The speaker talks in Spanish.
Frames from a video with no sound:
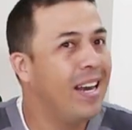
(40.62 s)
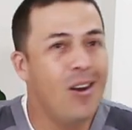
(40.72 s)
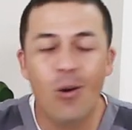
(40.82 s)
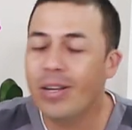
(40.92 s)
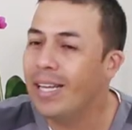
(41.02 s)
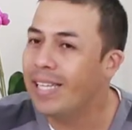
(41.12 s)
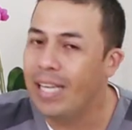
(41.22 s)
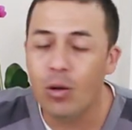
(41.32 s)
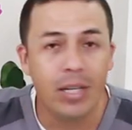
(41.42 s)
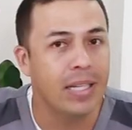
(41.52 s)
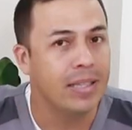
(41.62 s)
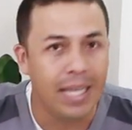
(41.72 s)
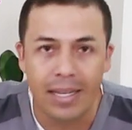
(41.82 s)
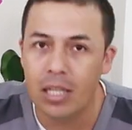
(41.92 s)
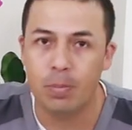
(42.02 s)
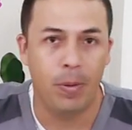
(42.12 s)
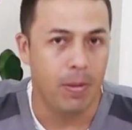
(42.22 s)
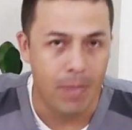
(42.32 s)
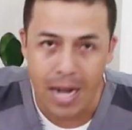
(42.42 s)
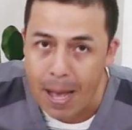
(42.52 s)
Lo que quiero que entiendas
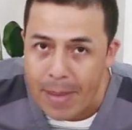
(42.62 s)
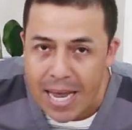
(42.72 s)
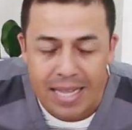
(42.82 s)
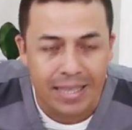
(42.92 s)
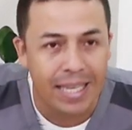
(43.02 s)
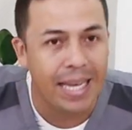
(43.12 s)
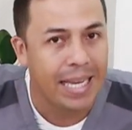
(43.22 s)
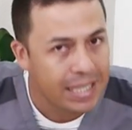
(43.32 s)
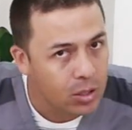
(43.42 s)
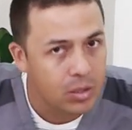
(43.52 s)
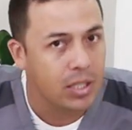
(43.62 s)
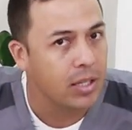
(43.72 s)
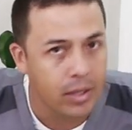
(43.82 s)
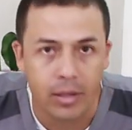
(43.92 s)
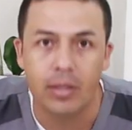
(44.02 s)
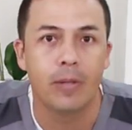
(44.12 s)
primeramente es lo siguiente.